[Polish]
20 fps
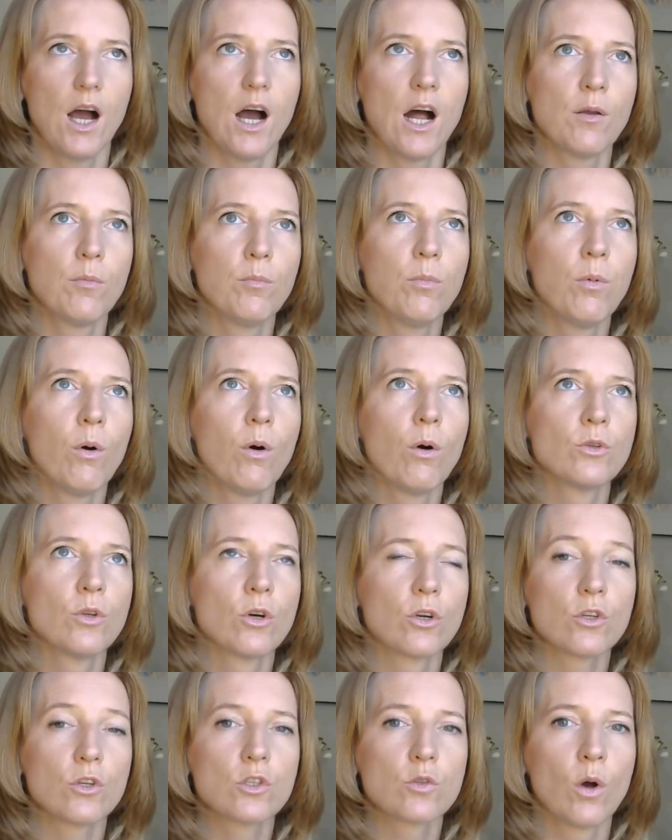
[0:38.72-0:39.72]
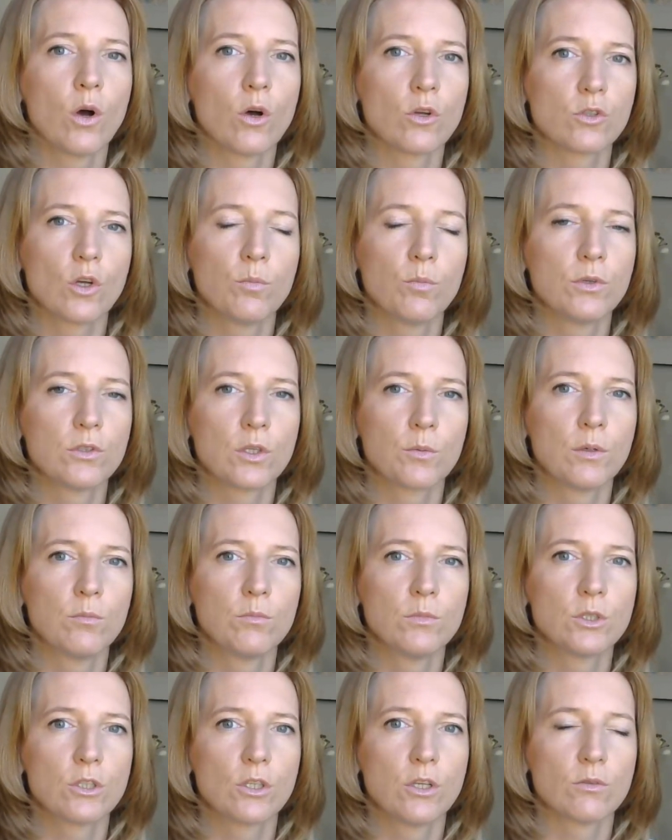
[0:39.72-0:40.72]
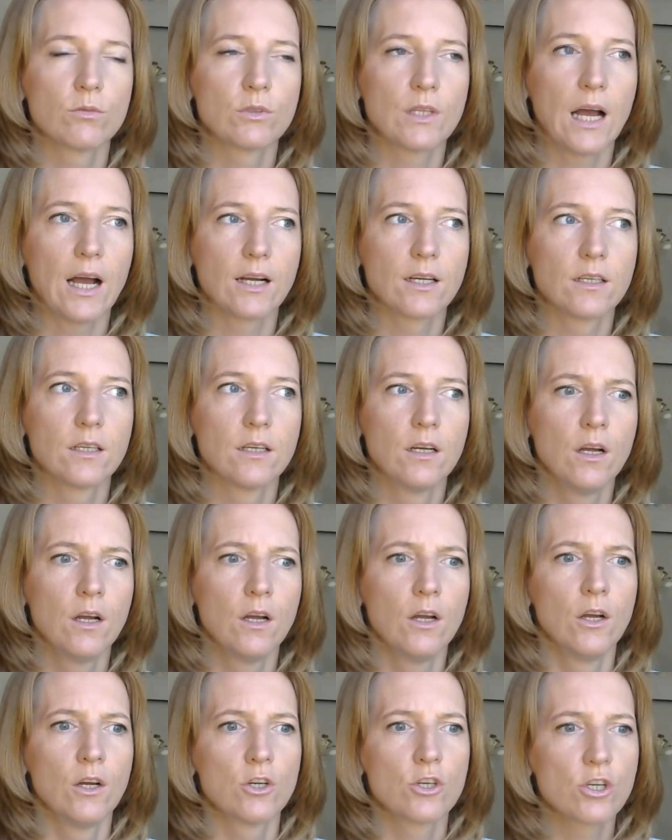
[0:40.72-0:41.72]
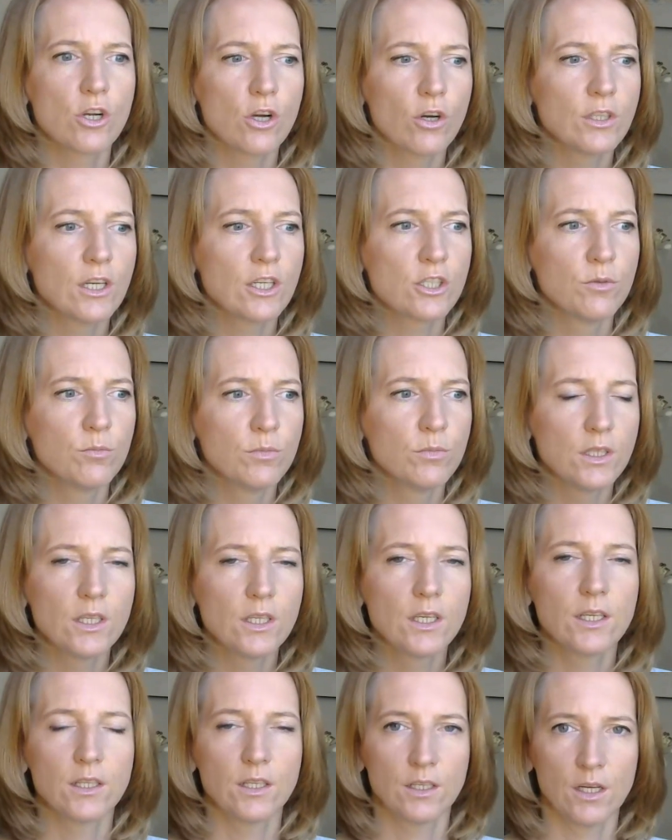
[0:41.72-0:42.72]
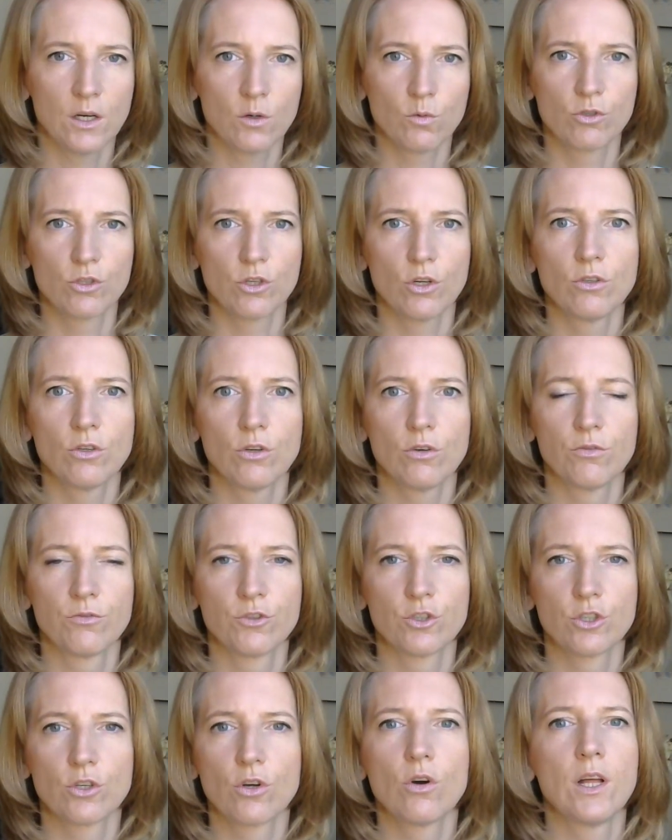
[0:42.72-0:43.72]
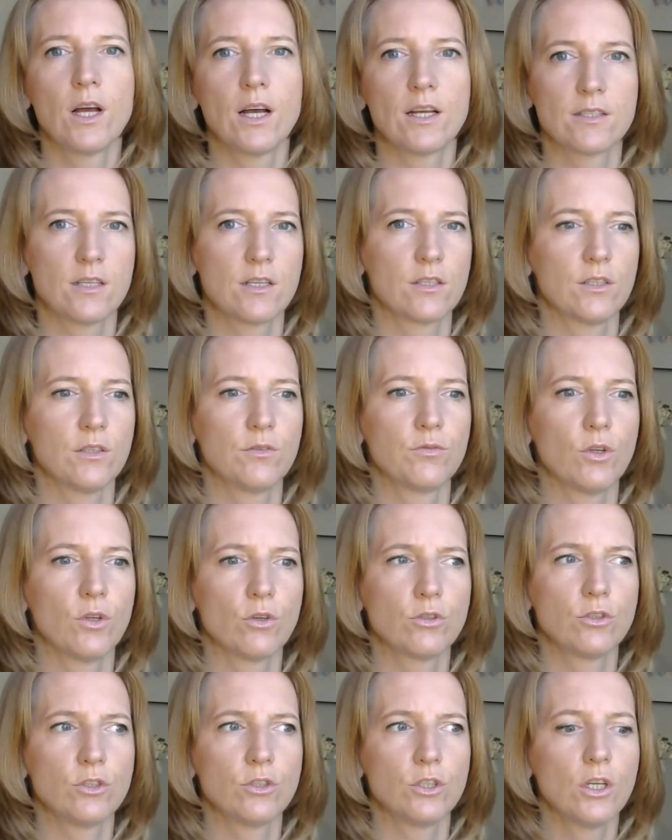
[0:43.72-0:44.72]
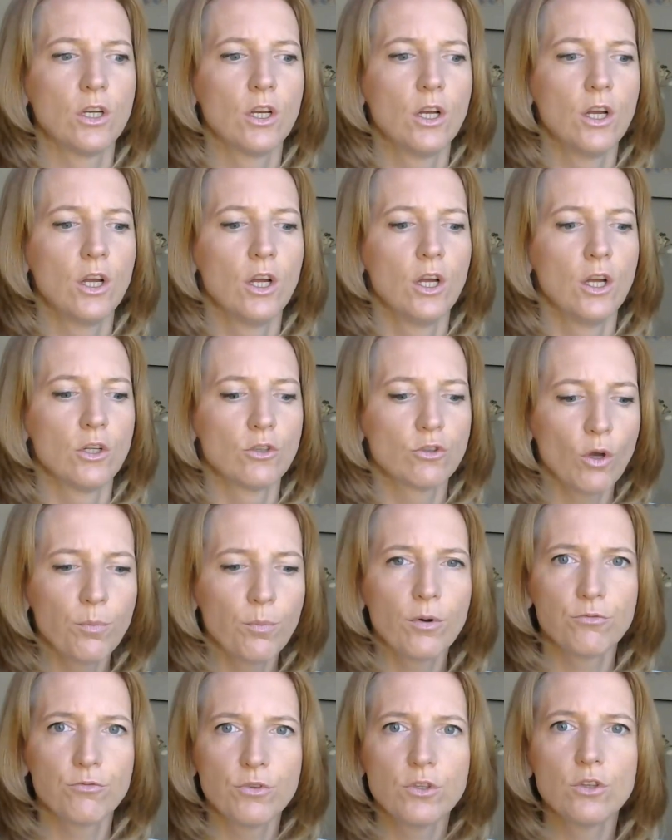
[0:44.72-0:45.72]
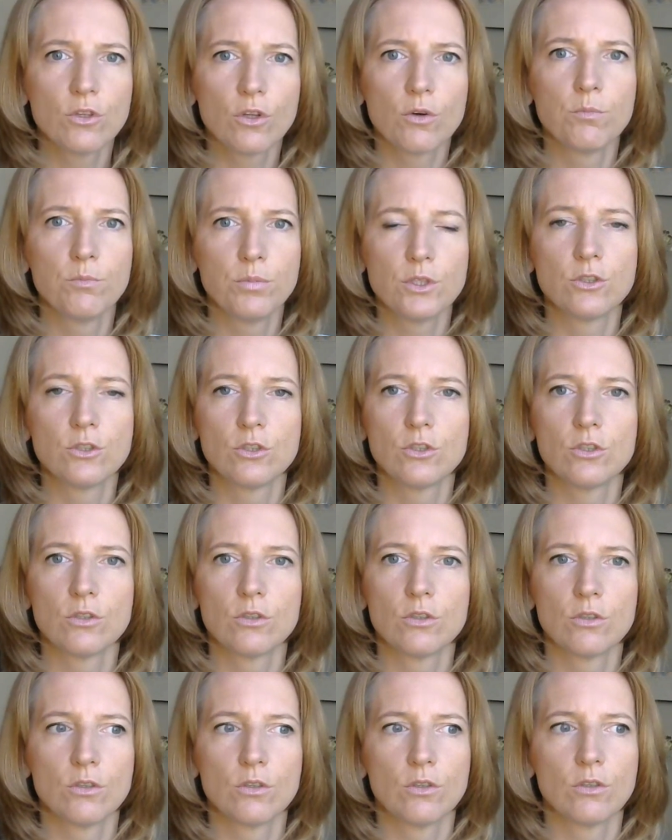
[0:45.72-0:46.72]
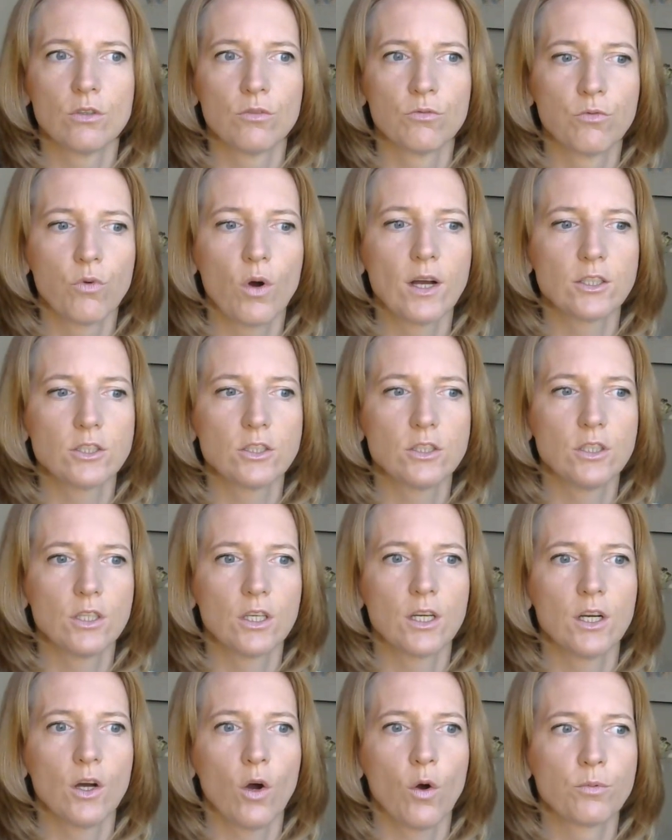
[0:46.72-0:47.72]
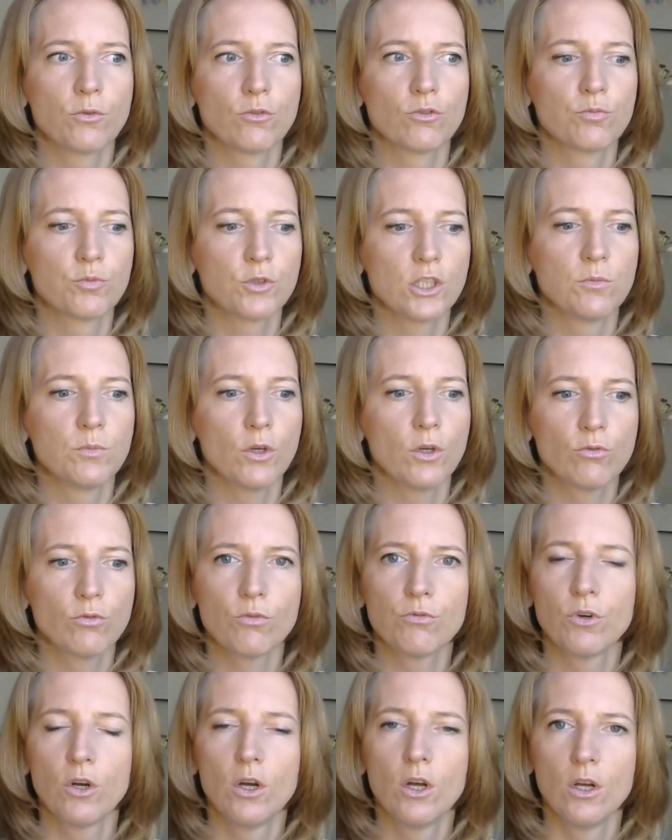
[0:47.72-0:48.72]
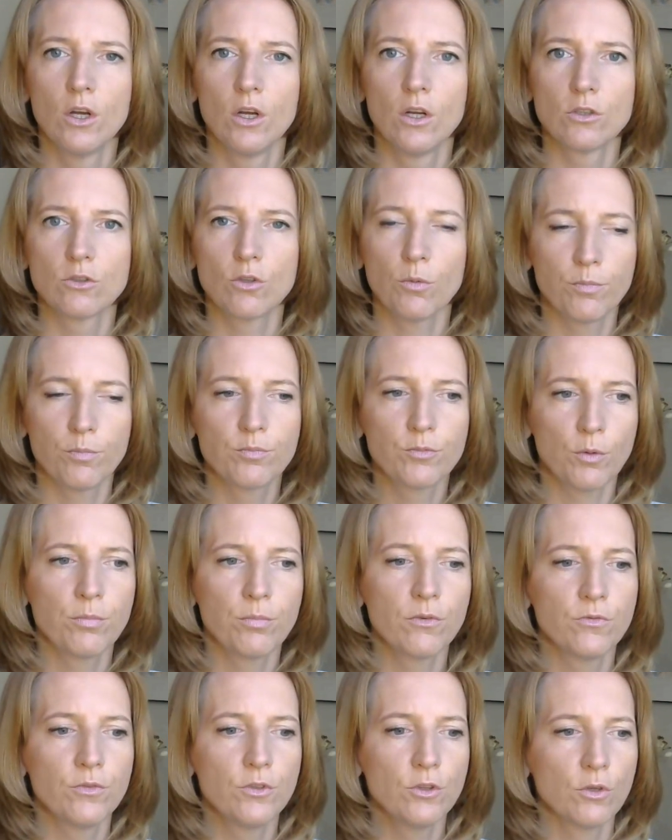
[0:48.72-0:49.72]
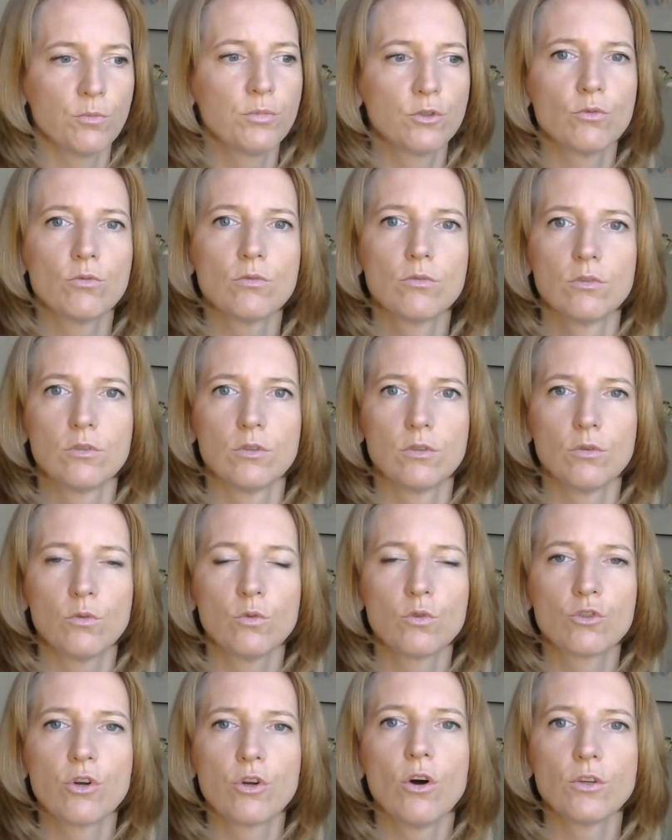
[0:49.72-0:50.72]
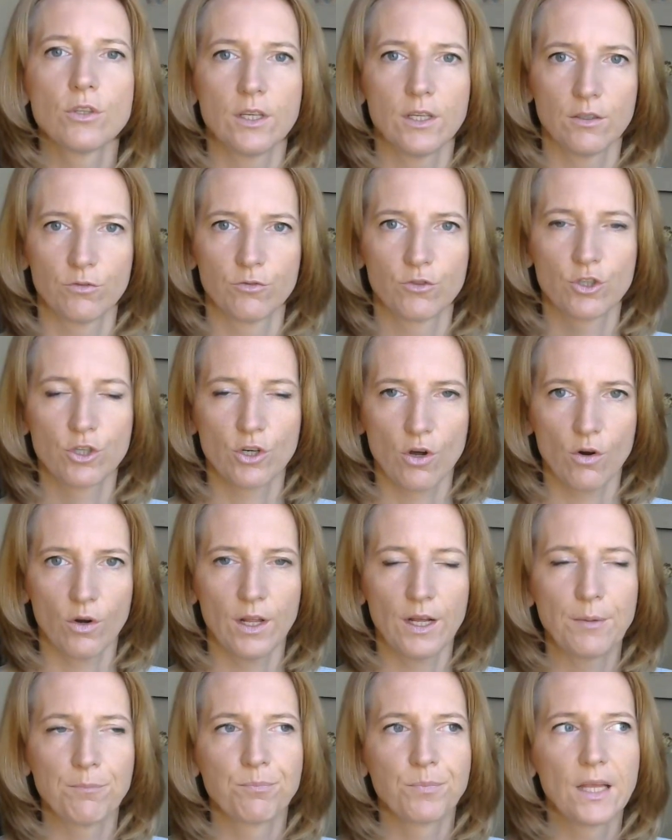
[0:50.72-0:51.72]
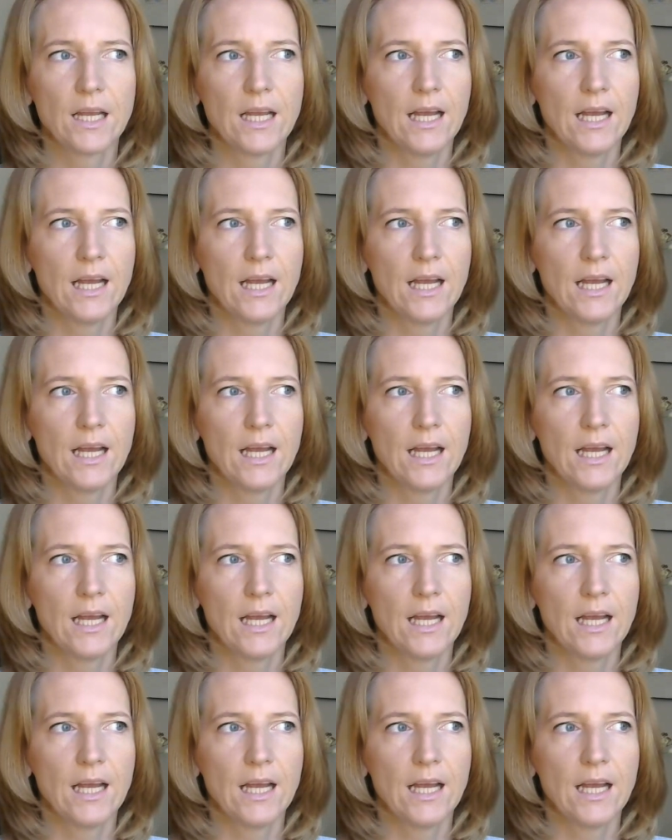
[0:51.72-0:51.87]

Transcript: Albo dorosłe osoby sobie myślą tak, szkoda, że mnie nie nauczono w szkole asertywności. To powinno być właśnie oprócz przedmiotów, to, to powinno być e, uczone w szkole.